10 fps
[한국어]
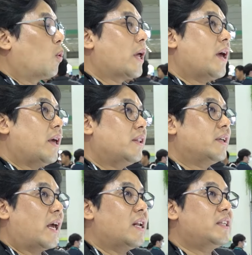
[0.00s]

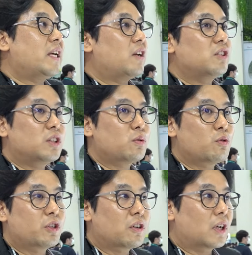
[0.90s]
올해는 LG 에너지
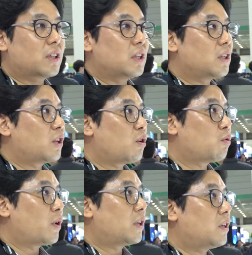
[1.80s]
솔루션 같은
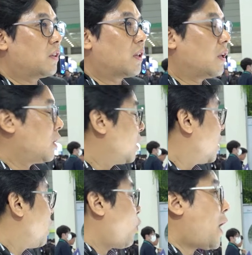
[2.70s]
경우에는
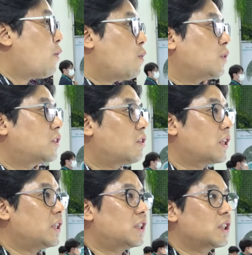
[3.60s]

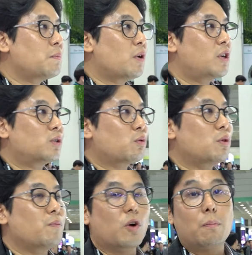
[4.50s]
활용적인 측면을
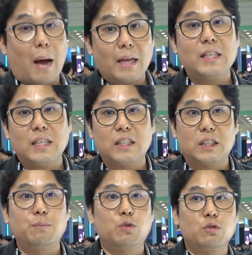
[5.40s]
조금 더 많이
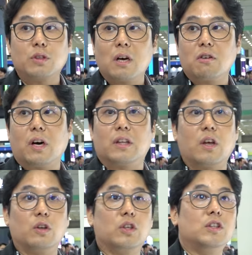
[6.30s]
집중을 한 것 같아요.